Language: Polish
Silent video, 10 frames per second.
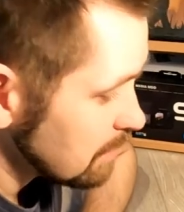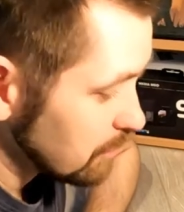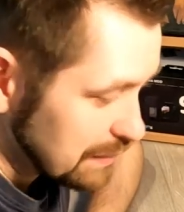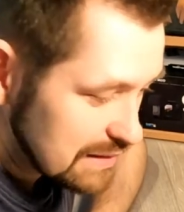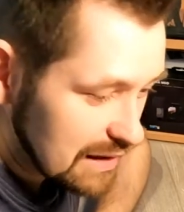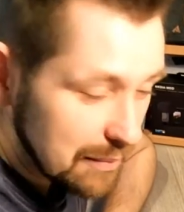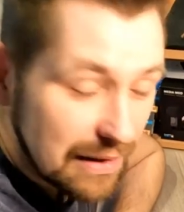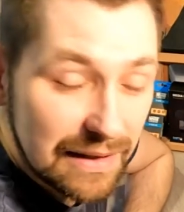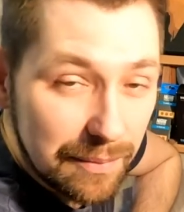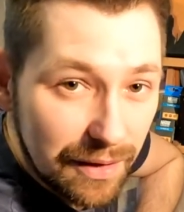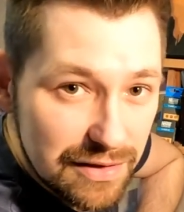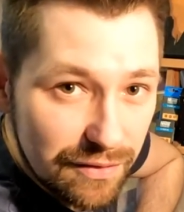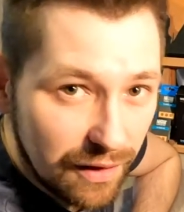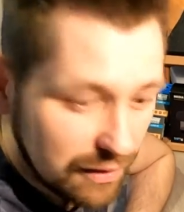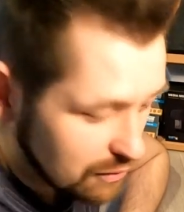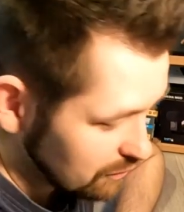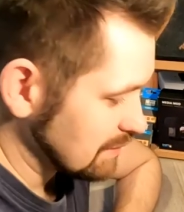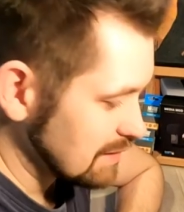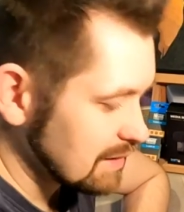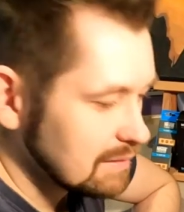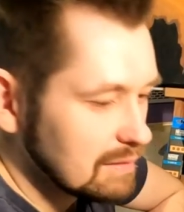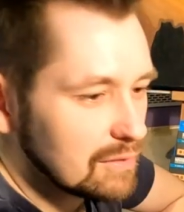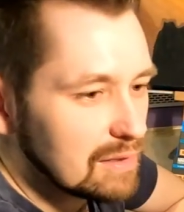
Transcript: Moim zdaniem jak najbardziej warto. Jedno